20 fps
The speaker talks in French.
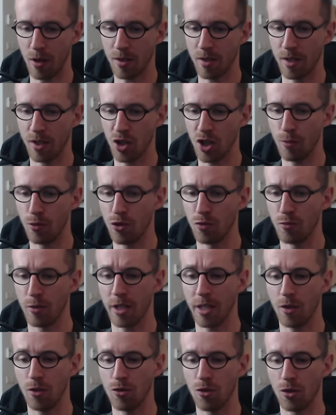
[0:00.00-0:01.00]
Alors c'est déjà plus ou moins
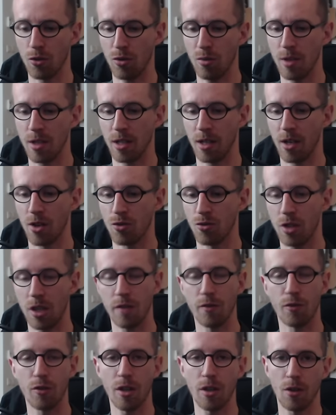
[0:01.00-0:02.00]
le cas aujourd'hui, mais c'est quelque chose
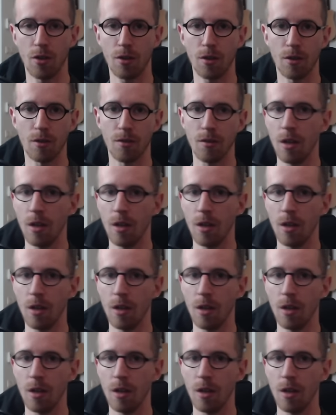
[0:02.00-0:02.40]
qu'ils vont étendre.